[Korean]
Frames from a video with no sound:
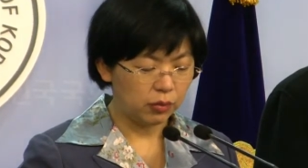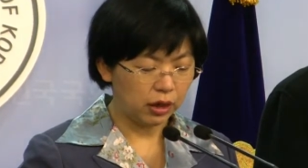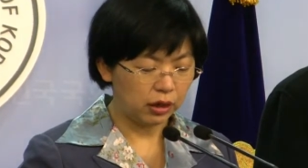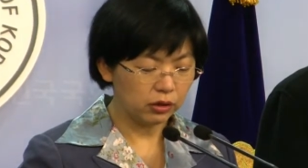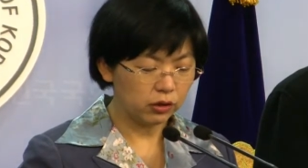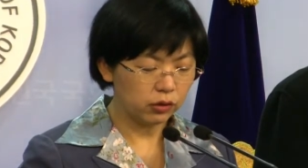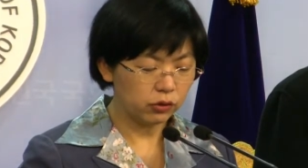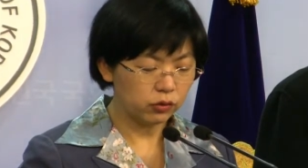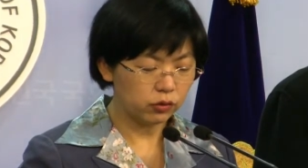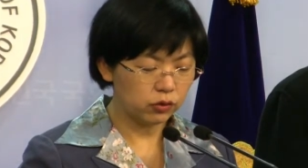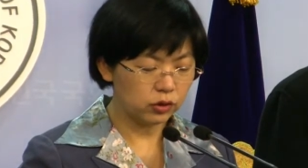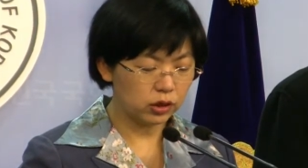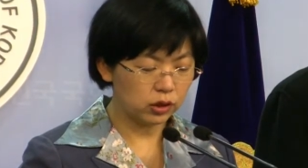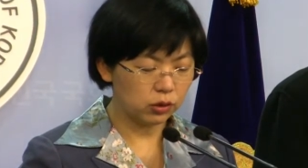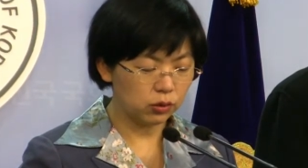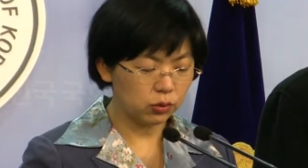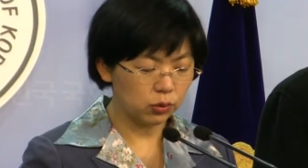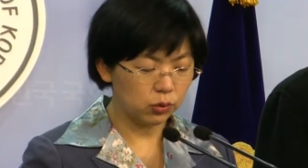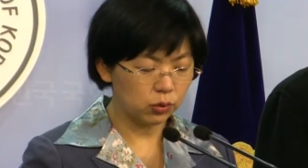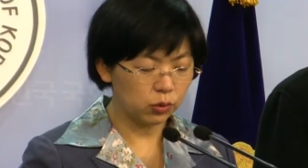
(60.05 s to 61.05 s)
방역
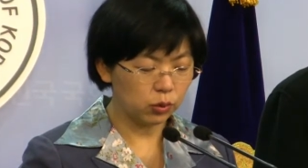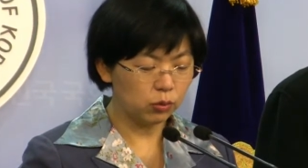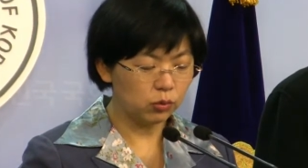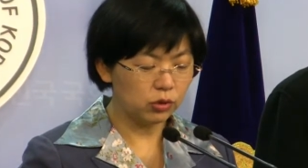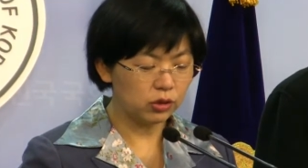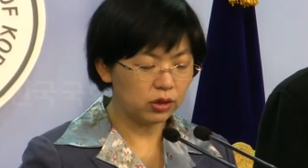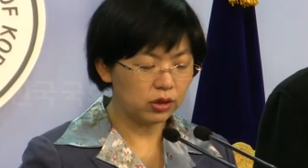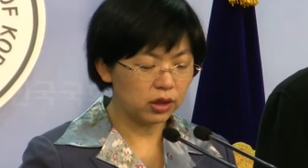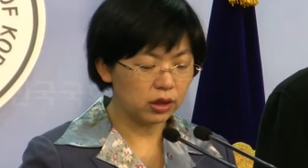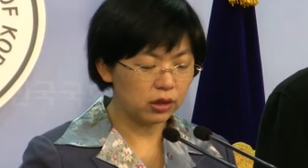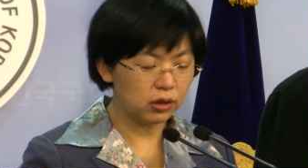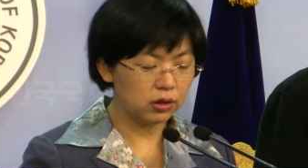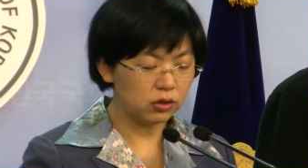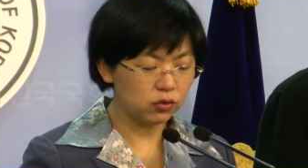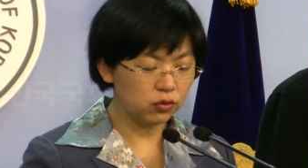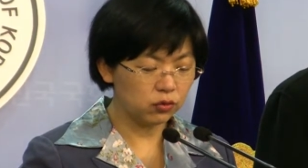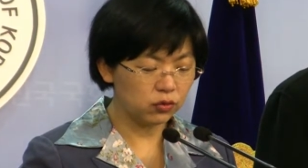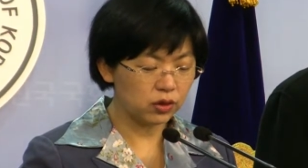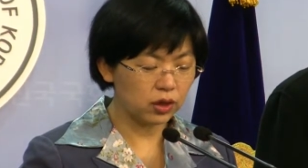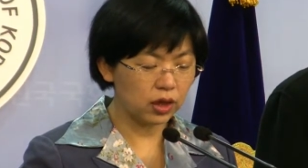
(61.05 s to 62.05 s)
수칙도 동물들이
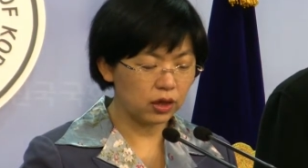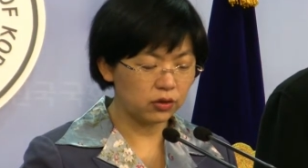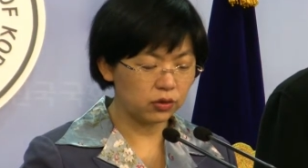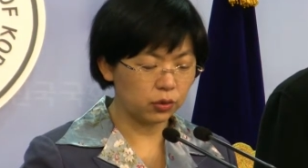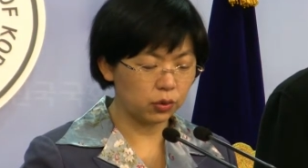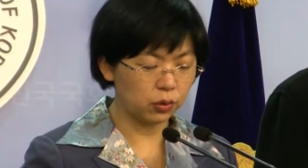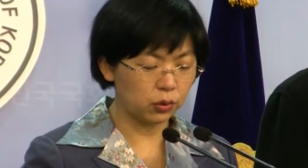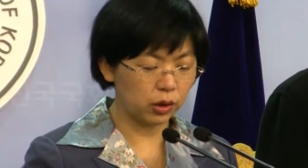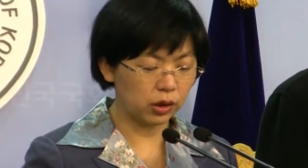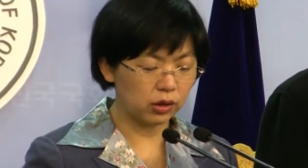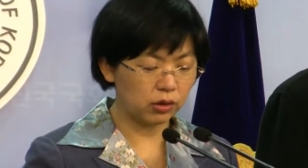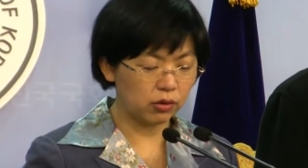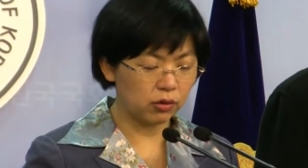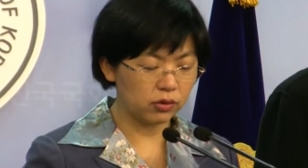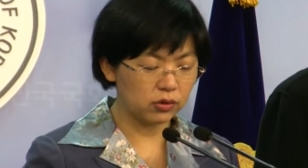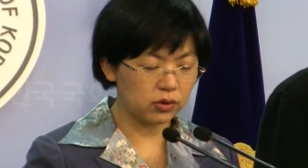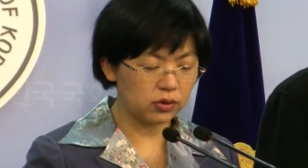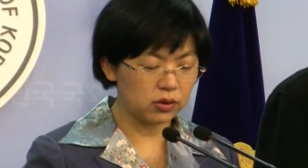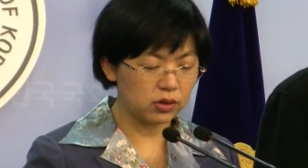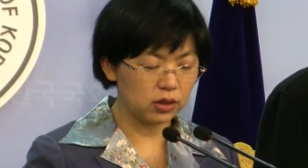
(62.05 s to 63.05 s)
있는 축사에 적용되는
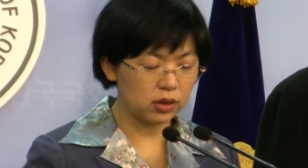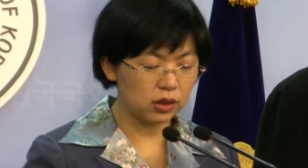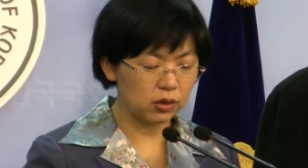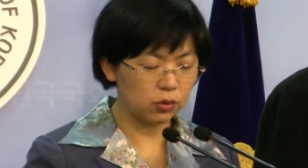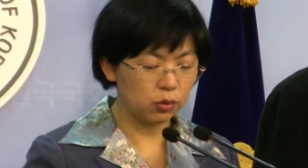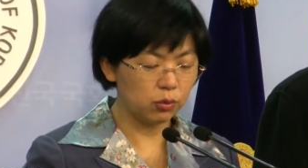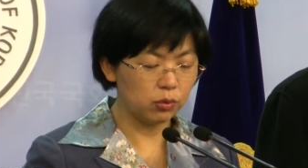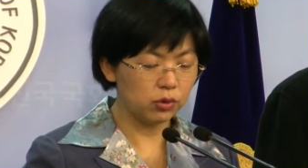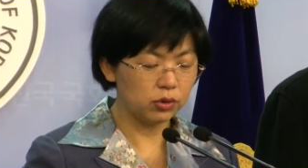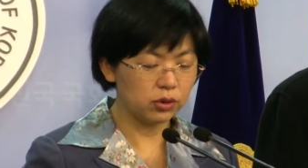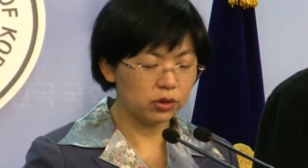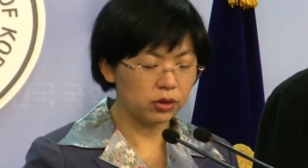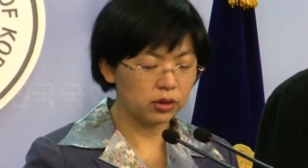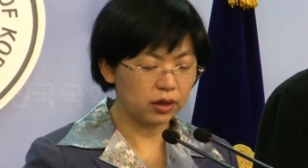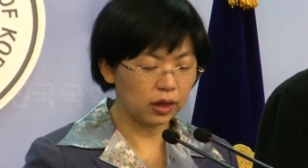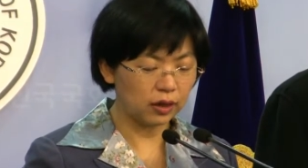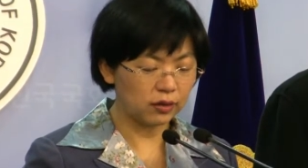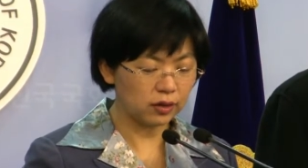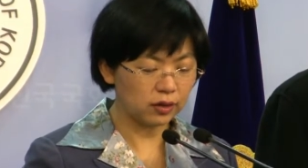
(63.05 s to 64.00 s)
것이지 동물들을 다